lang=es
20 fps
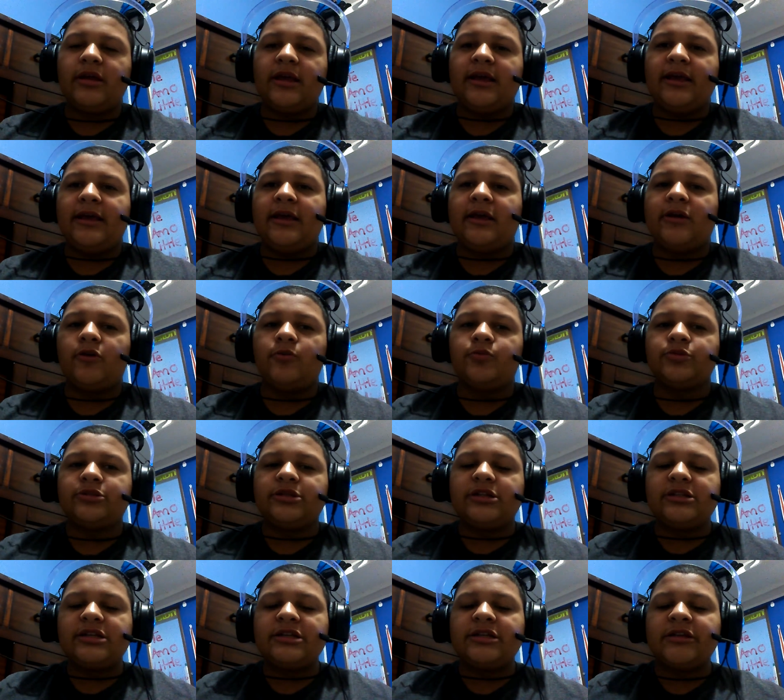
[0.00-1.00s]
eh, como
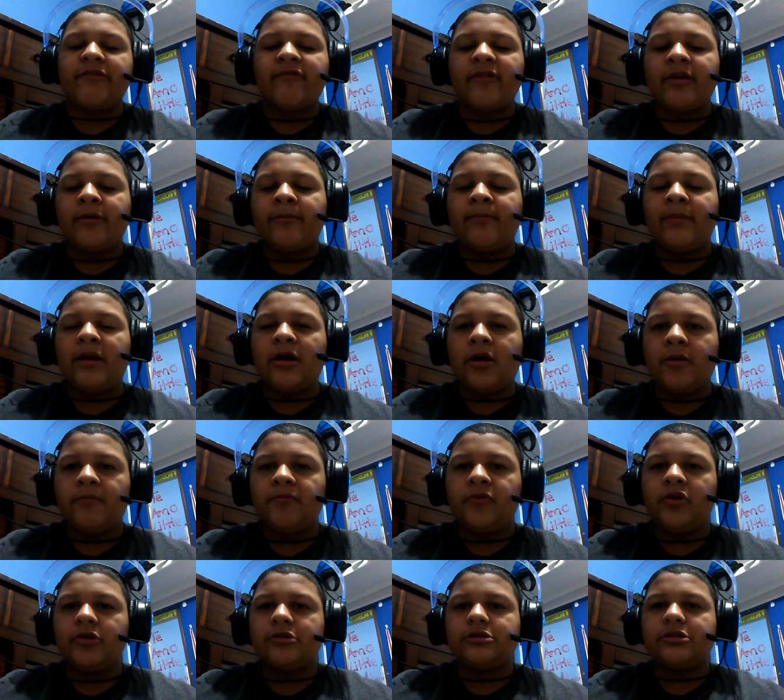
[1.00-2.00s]
ustedes ya saben, el Black
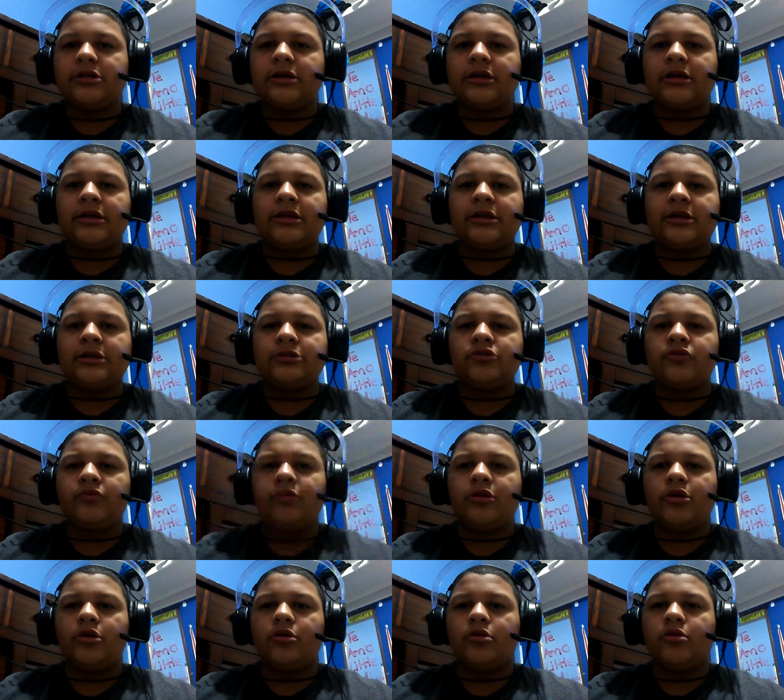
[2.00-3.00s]
Ops 2, que ya he
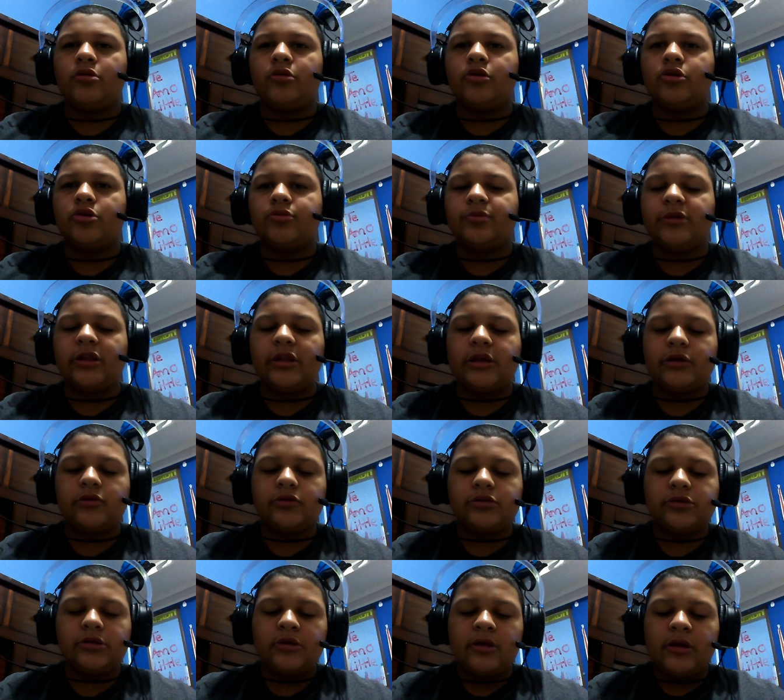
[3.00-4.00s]
subido dos
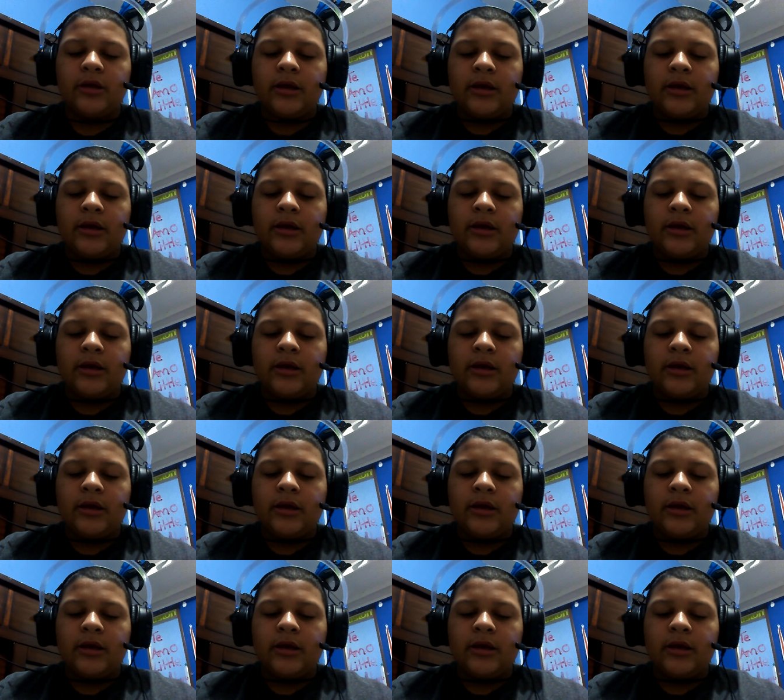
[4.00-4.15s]
videos.